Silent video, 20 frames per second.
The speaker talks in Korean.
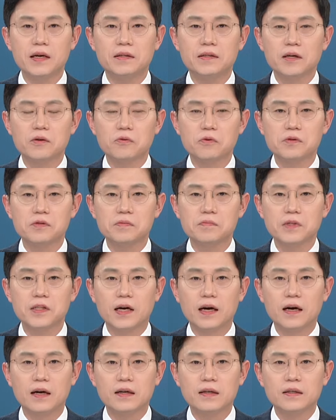잇따르고
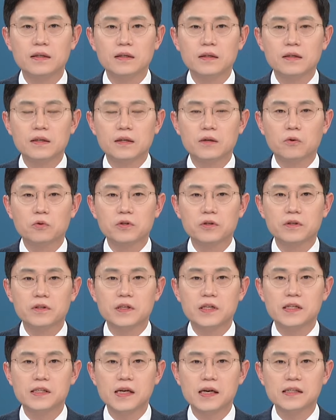있습니다.
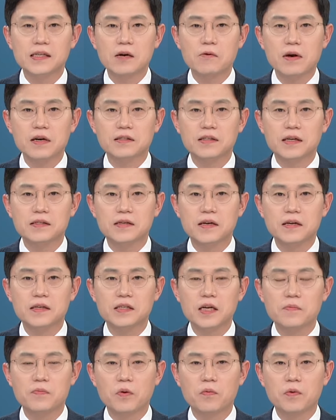오늘은 기상 상황 자세히
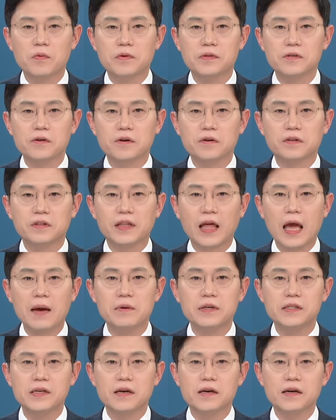살펴보면서
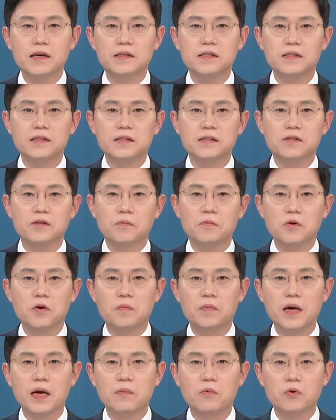대비책까지
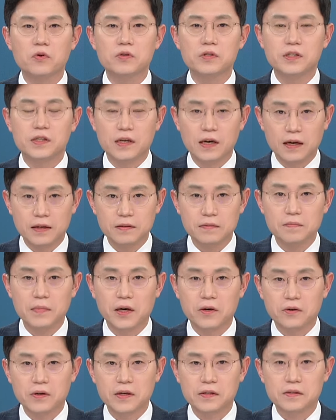점검해보는 시간
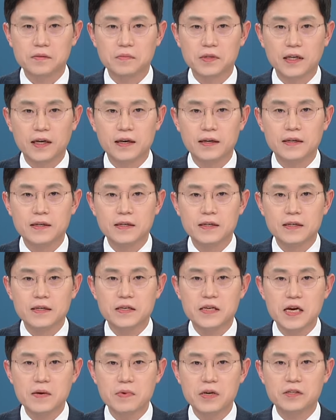마련했습니다.
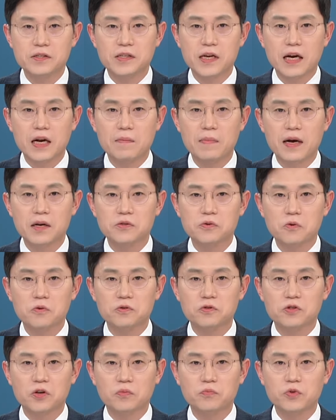KBS
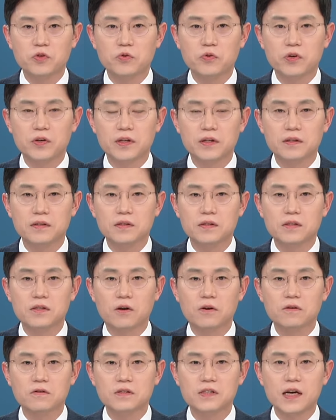재난방송 전문위원인
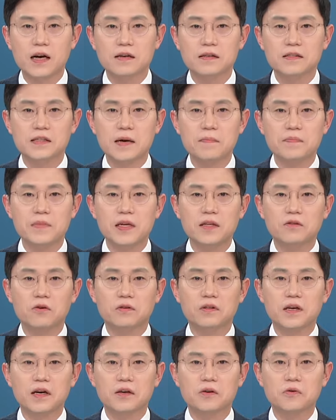정창삼
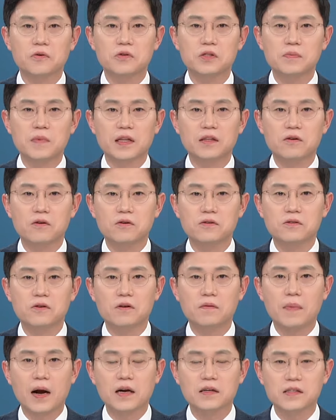인덕대학교
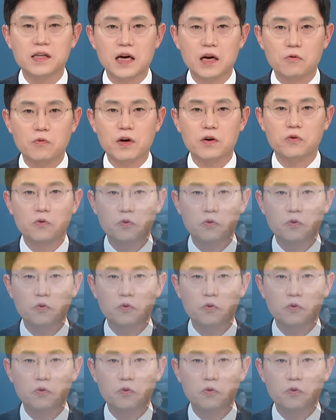스마트건설 방재학과